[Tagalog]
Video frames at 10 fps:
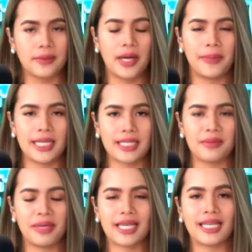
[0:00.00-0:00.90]
sa mga
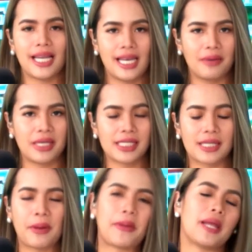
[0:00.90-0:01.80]
balitang may
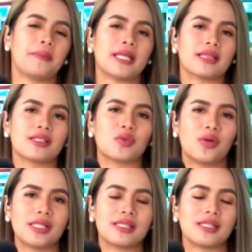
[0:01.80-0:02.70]
kinalaman sa papalapit na
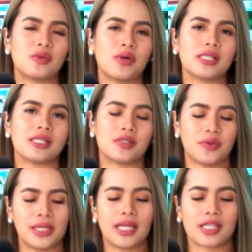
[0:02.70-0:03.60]

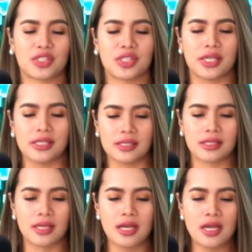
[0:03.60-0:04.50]
2022
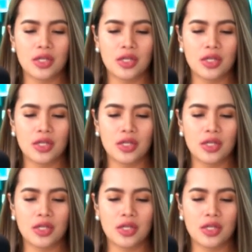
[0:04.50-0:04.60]
elections.